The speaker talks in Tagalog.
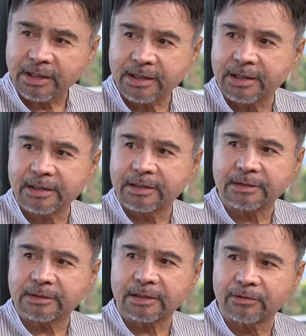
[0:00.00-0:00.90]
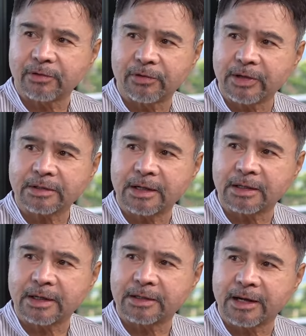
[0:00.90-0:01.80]
talaga ng teknolohiya,
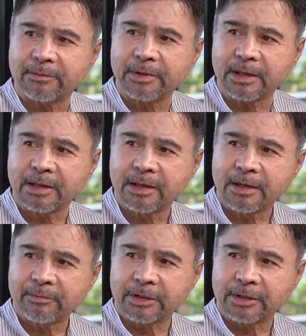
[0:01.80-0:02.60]
talagang grabe. Mm -hmm.